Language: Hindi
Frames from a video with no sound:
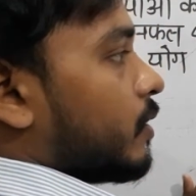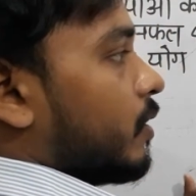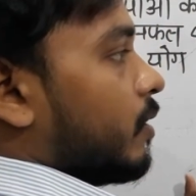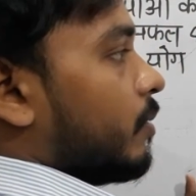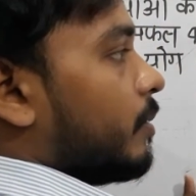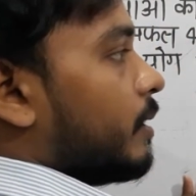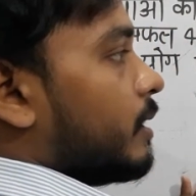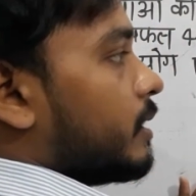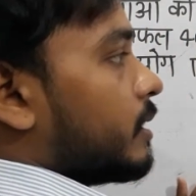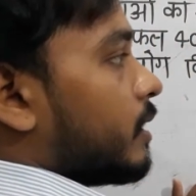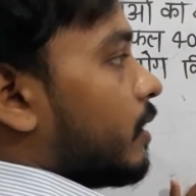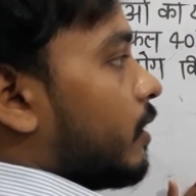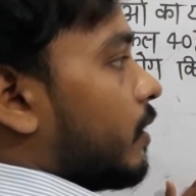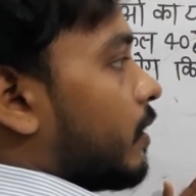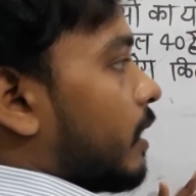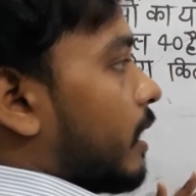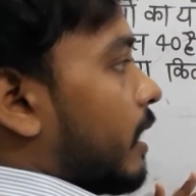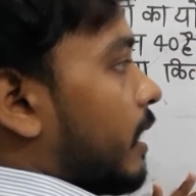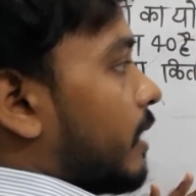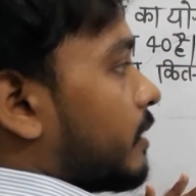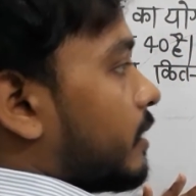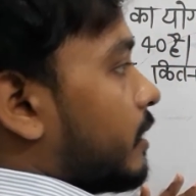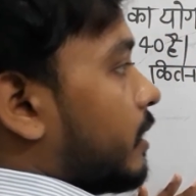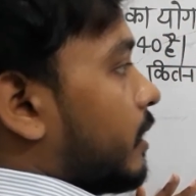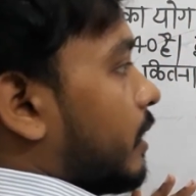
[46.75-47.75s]
चौबीस और
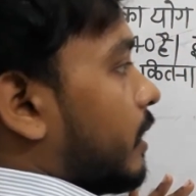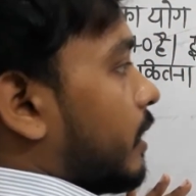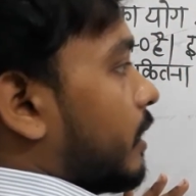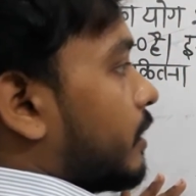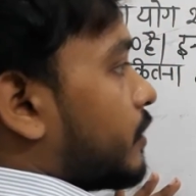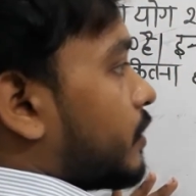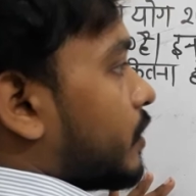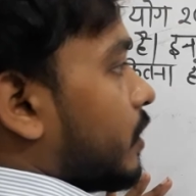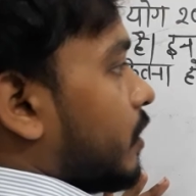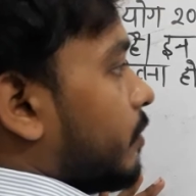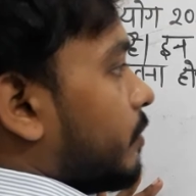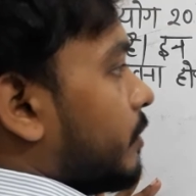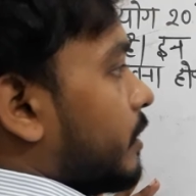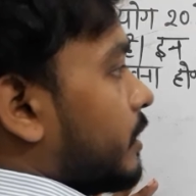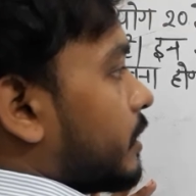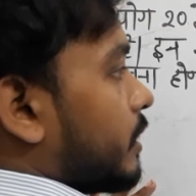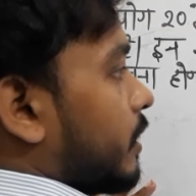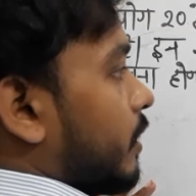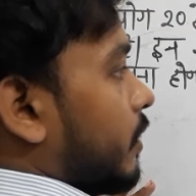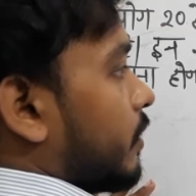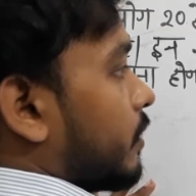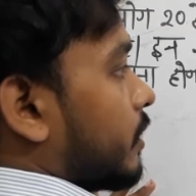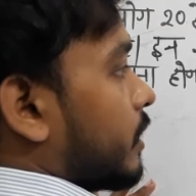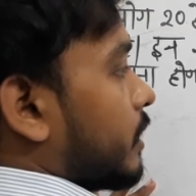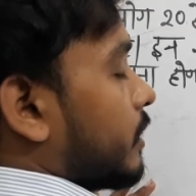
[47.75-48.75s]
आठ तरीका
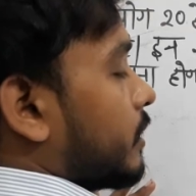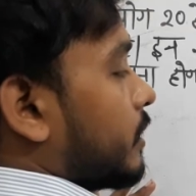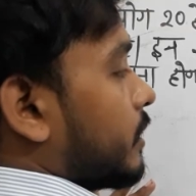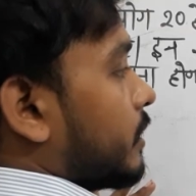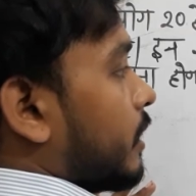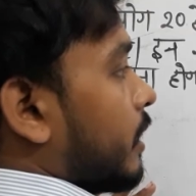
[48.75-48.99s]
चौबीस और